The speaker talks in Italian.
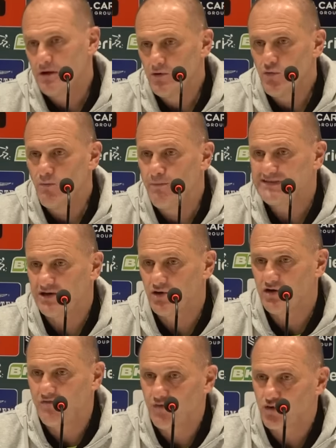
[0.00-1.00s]
un
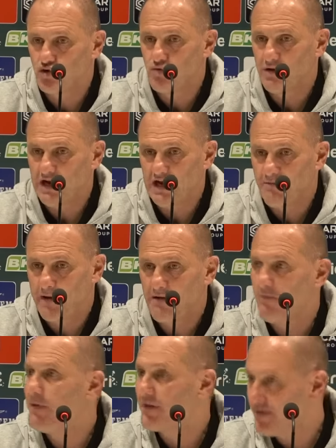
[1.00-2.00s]
pizzico di fortuna nelle
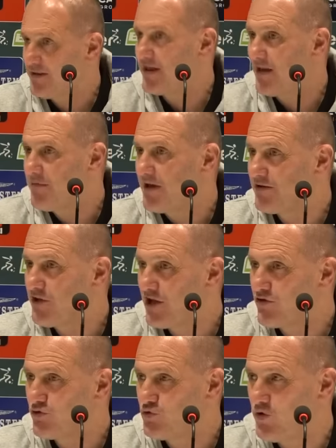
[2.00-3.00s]
prime partite che mi hanno
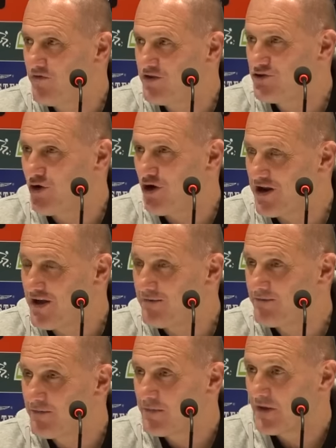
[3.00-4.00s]
dato due vittorie
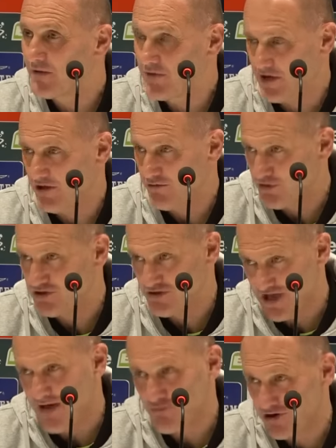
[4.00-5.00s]
perché non mi
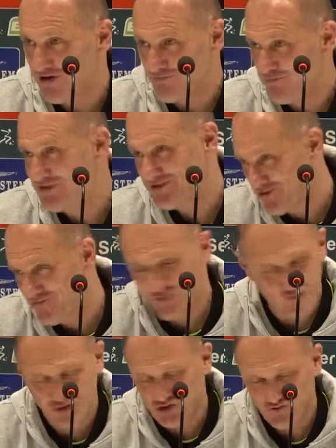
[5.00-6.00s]
dimentichiamo che un pizzico di
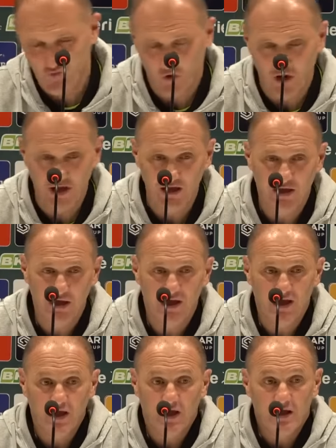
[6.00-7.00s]
fortuna ci vuole.
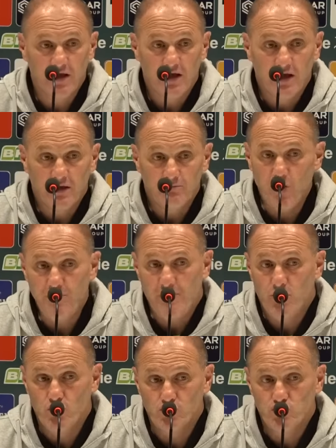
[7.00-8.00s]
Poi
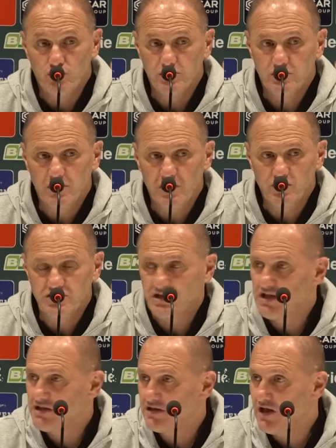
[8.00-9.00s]
abbiamo costruito la nostra
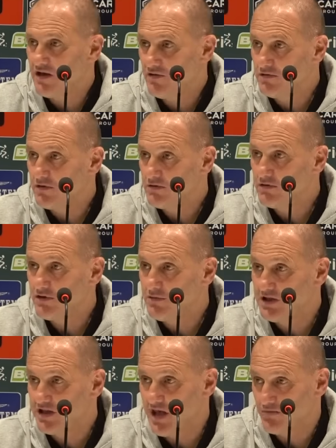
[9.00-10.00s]
identità, non, non
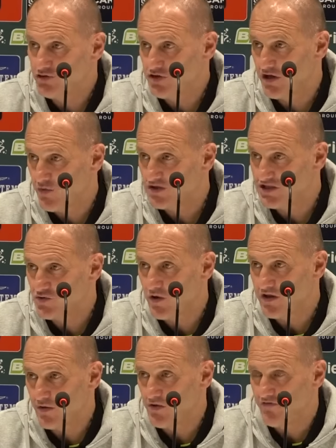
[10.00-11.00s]
dimentichiamoci che questa
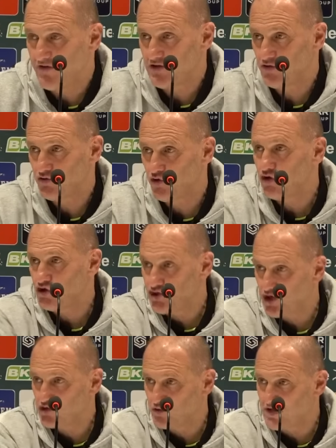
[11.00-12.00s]
squadra qui ha fatto
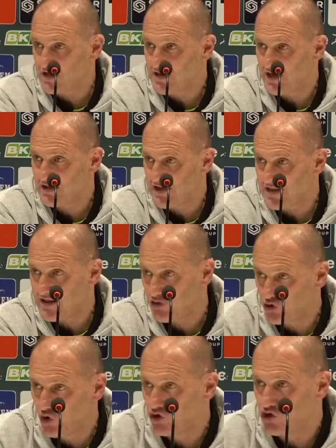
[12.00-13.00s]
12 risultati l'andata,
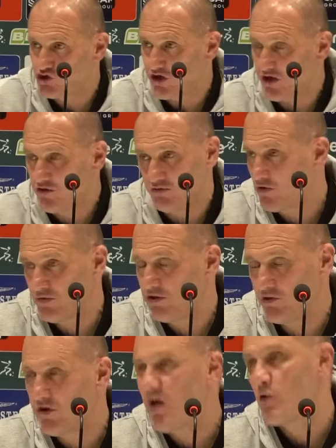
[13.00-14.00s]
12 il ritorno,
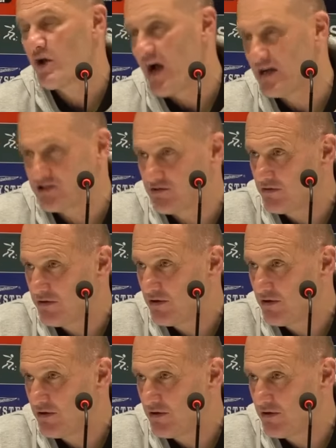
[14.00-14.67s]
quindi non è un caso